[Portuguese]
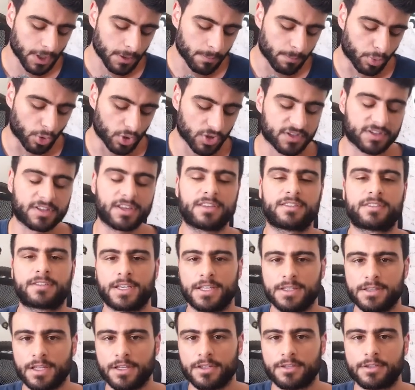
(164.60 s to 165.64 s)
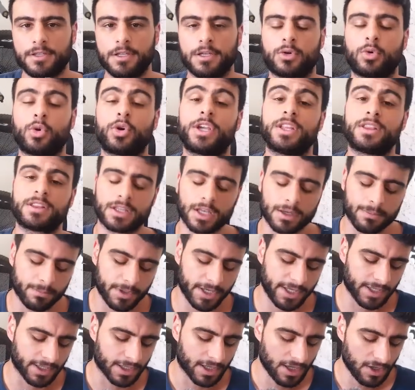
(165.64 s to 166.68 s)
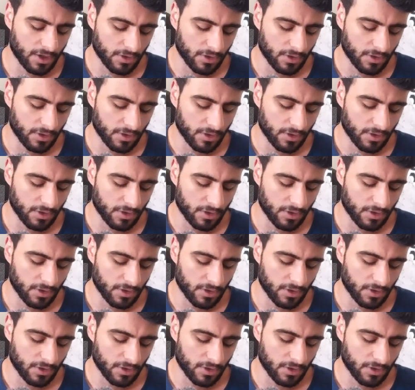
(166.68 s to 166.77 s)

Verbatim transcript: por 65 que também